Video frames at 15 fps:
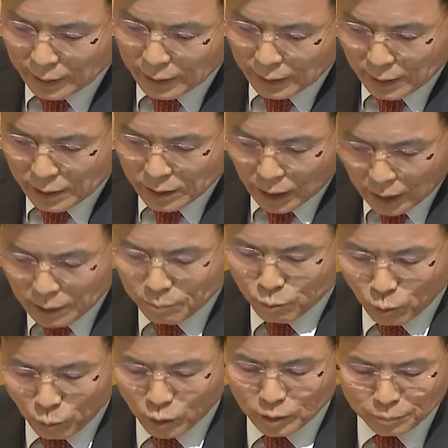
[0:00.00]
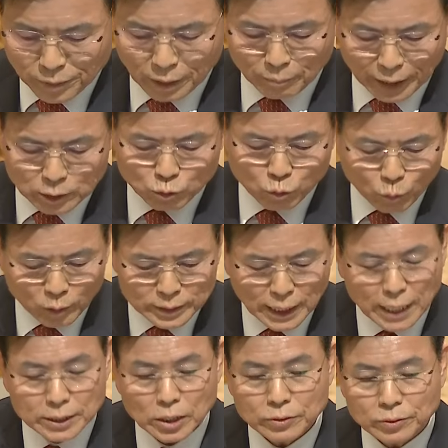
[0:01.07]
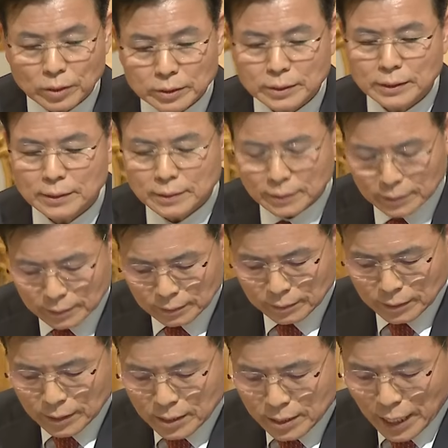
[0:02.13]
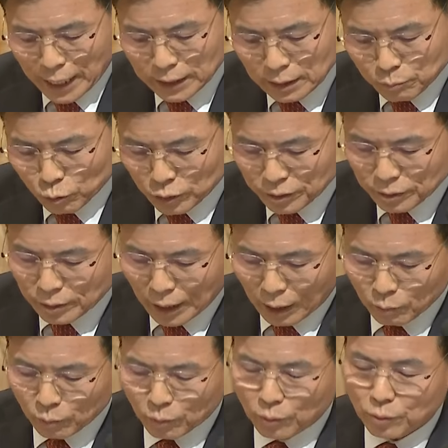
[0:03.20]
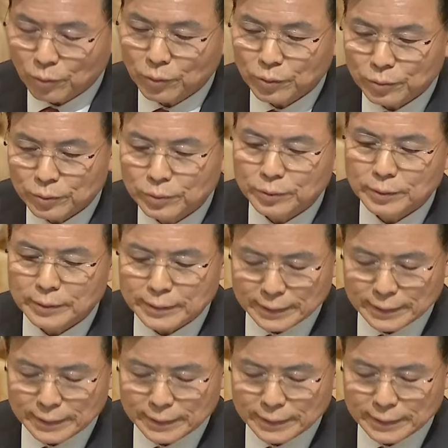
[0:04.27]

全ての焦点を誠の父母様に合わせて生きてきた